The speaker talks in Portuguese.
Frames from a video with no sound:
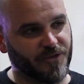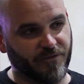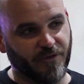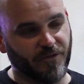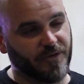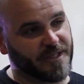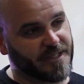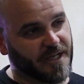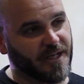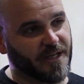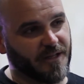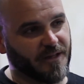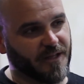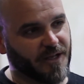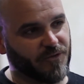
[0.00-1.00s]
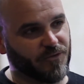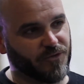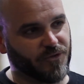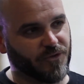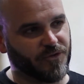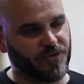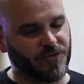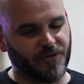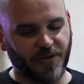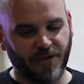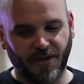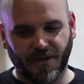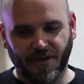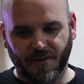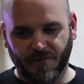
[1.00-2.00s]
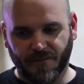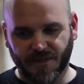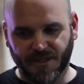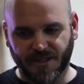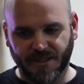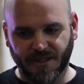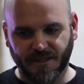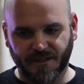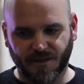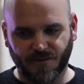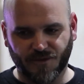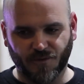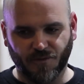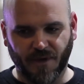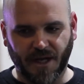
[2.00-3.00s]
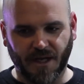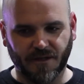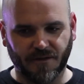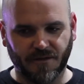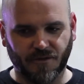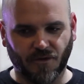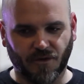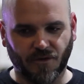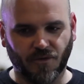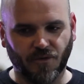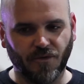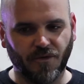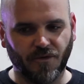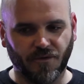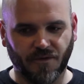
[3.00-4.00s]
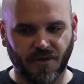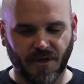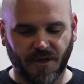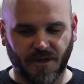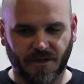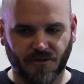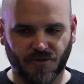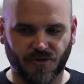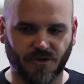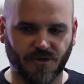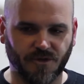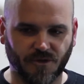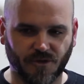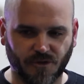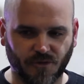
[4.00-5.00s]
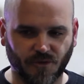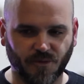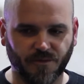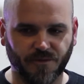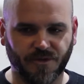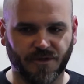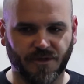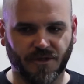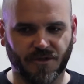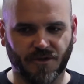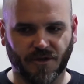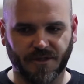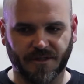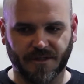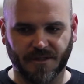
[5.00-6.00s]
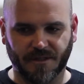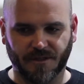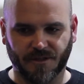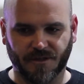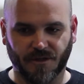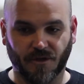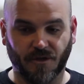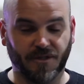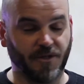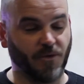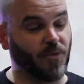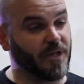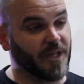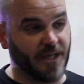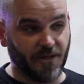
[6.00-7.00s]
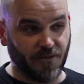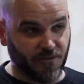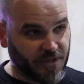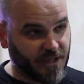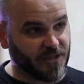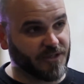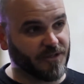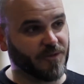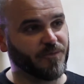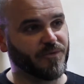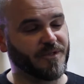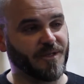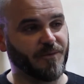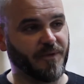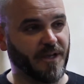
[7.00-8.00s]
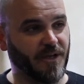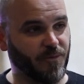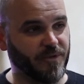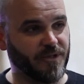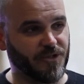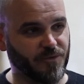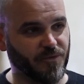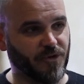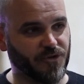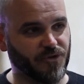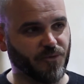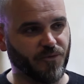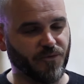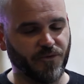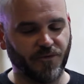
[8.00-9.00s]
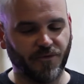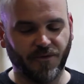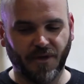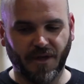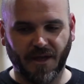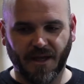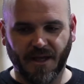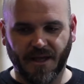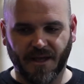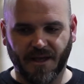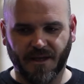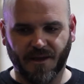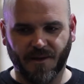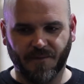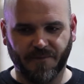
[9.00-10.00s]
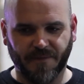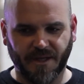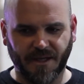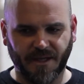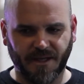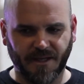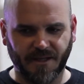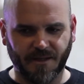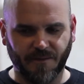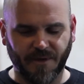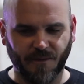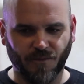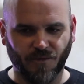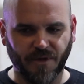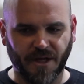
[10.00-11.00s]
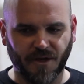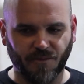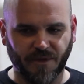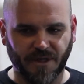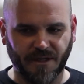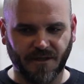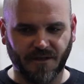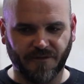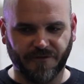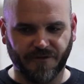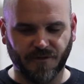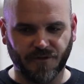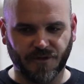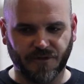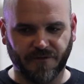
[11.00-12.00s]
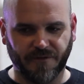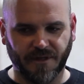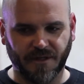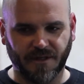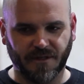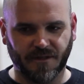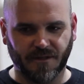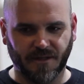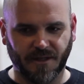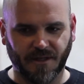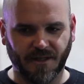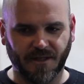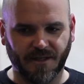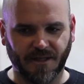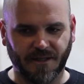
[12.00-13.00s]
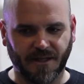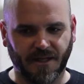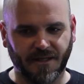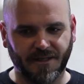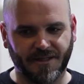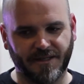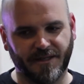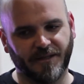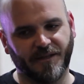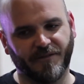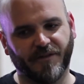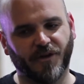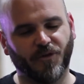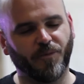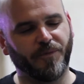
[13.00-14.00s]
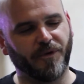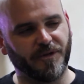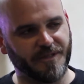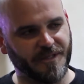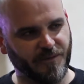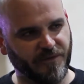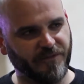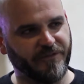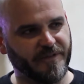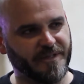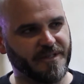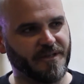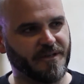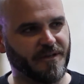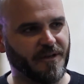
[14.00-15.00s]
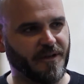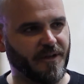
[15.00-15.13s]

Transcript: de desvalorizar aquilo que é dos outros, mas sim termos um bocado de orgulho nos nossos costumes, nas nossas, na nossa qualidade do têxtil, por exemplo, que é uma das melhores do mundo. Um, e, e, também mudar um bocadinho a filosofia e tentar incentivar o próximo a fazer.